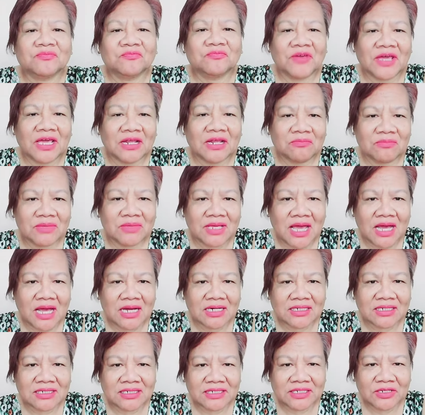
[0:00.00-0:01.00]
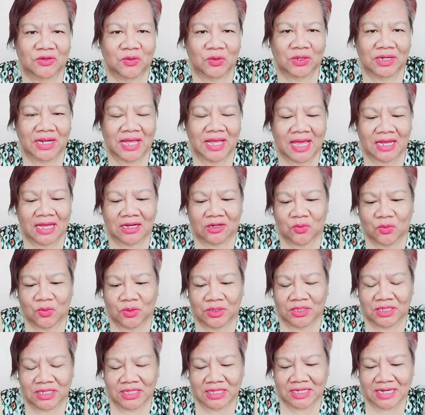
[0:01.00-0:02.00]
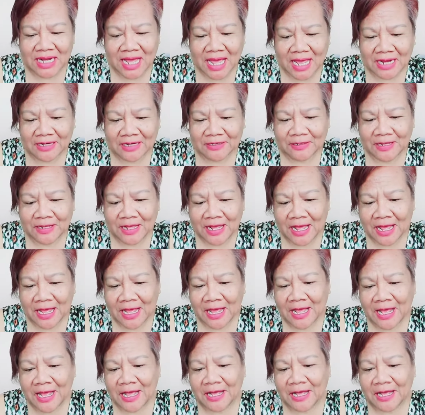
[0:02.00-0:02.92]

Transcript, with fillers: เฟซเมียเอ้ยโดนแฮกนู่นนี่นั่น อ่า